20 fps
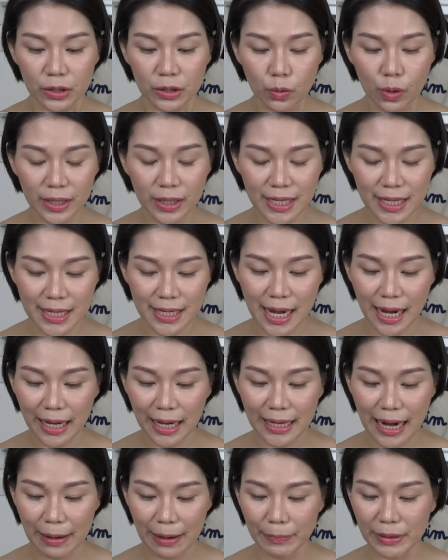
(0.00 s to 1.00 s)
ตัวนี้เนี่ยข
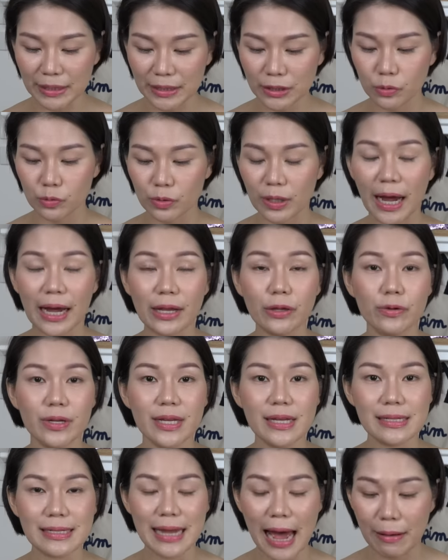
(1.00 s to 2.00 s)
นาดบรรจุนะคะอยู่
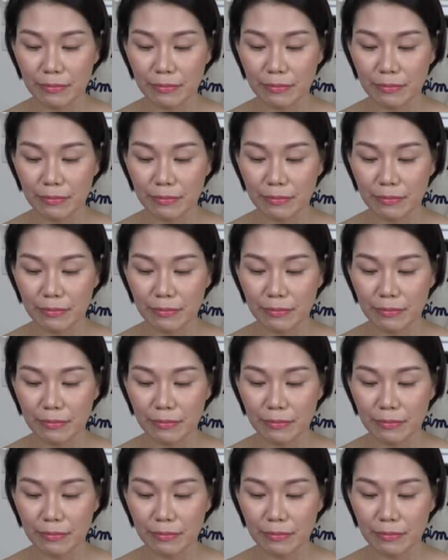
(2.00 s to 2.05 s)
ที่